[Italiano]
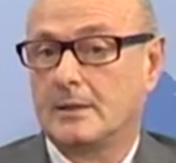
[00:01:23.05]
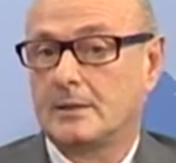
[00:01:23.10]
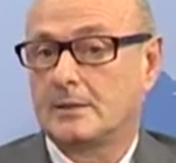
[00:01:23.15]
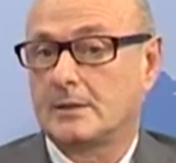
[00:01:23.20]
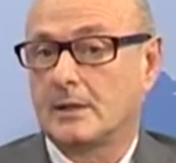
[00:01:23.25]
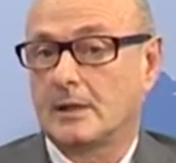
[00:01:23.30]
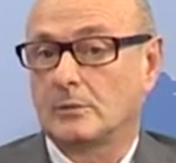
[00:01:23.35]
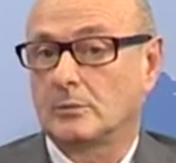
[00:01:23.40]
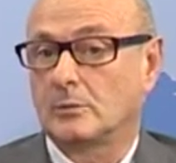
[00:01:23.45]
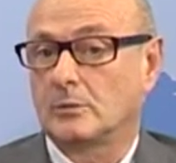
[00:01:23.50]

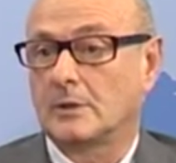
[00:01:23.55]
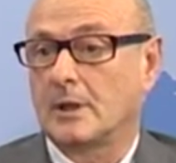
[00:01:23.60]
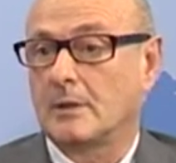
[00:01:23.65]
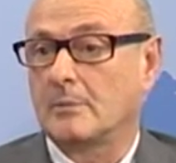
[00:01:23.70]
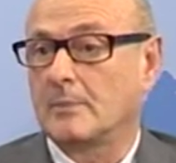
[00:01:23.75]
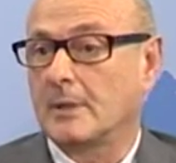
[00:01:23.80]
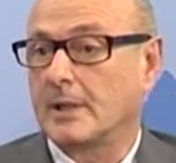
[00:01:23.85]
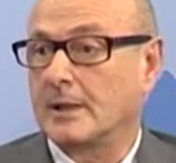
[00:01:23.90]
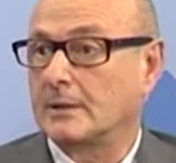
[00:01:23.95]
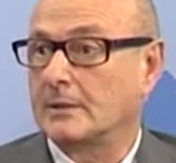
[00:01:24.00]
sia
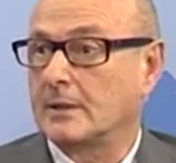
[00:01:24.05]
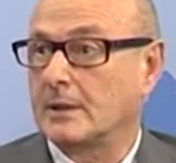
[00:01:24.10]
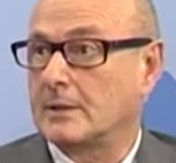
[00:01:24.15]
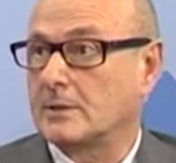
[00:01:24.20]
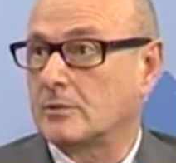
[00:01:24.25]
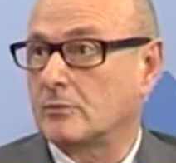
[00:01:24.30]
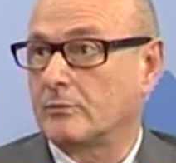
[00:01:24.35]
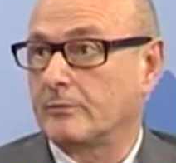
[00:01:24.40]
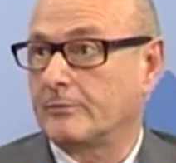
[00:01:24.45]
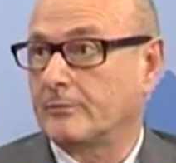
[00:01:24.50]
totalmente
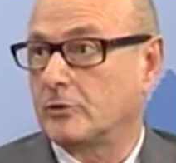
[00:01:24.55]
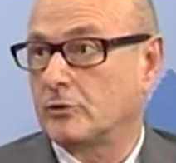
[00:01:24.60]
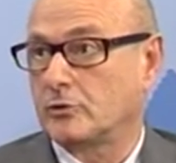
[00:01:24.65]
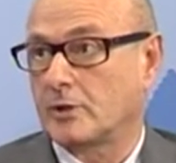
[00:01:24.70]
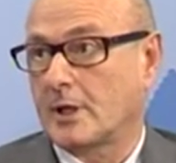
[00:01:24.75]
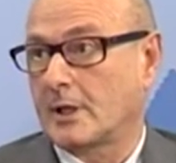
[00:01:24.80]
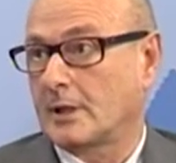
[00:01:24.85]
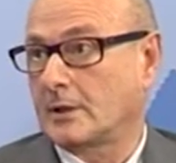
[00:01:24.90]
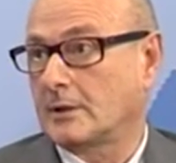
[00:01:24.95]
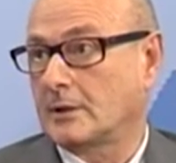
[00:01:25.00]

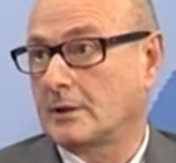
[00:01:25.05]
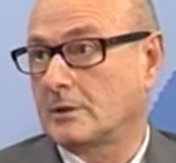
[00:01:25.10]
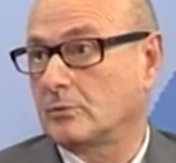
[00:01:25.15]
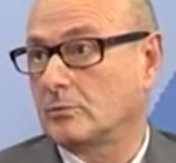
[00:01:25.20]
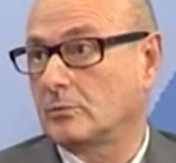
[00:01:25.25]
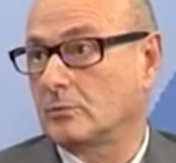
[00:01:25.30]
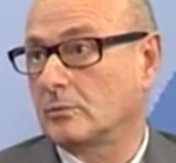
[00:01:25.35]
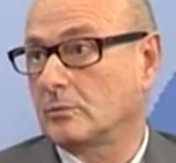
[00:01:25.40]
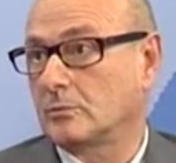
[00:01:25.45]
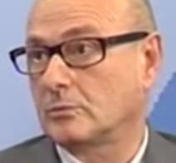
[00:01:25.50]
insufficiente
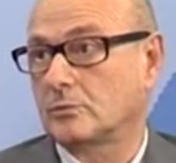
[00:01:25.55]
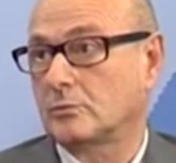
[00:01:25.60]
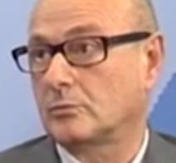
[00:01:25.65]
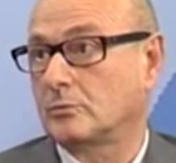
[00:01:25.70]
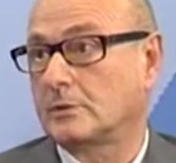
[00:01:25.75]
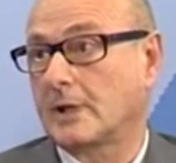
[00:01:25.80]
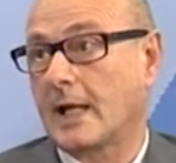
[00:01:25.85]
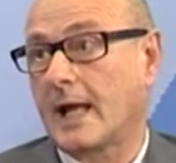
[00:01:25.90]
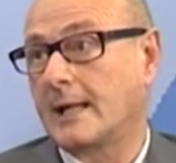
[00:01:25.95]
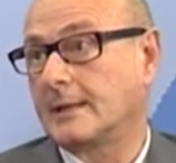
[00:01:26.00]
su,
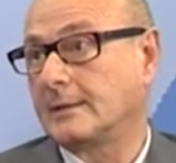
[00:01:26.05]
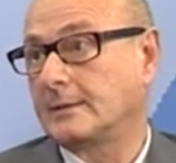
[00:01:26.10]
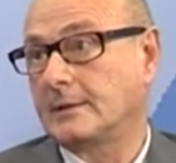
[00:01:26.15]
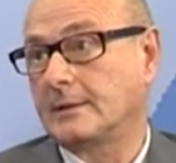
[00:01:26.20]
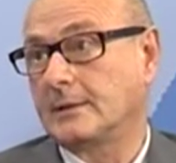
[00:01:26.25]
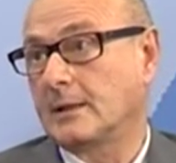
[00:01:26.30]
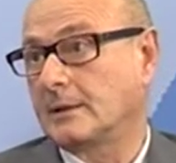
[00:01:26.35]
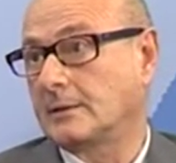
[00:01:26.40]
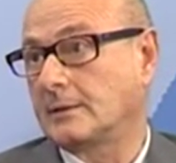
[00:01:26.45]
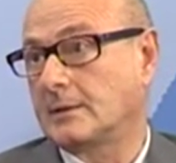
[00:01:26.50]
su tanti,
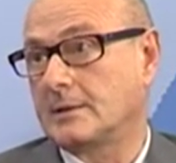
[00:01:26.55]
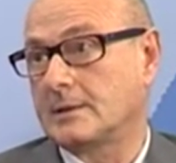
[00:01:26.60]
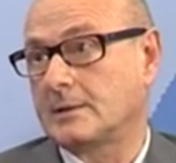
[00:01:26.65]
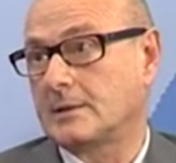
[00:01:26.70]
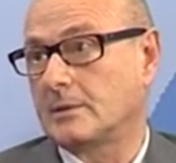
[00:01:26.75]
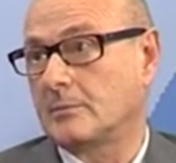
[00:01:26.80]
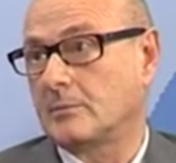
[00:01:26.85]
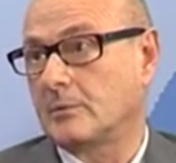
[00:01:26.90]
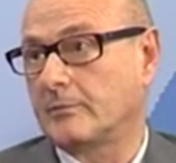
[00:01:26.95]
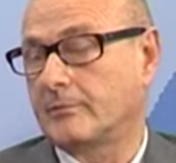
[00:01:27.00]

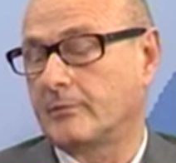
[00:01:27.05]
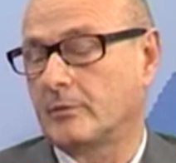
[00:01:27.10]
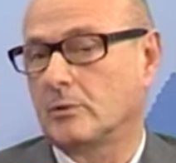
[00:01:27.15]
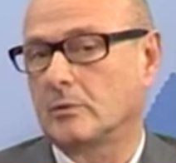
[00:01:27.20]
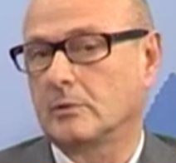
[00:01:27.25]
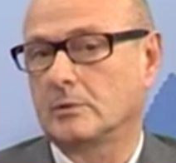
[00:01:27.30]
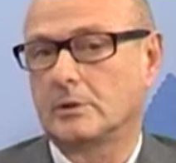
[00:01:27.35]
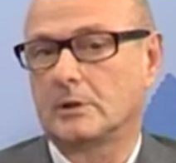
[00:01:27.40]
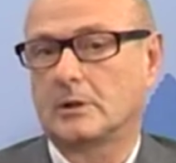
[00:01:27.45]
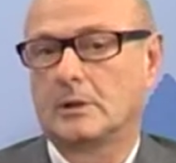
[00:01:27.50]
tantissimi
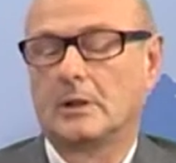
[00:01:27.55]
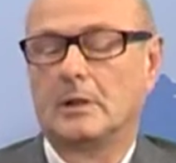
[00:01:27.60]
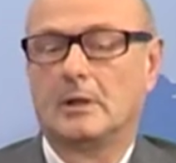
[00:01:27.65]
fronti.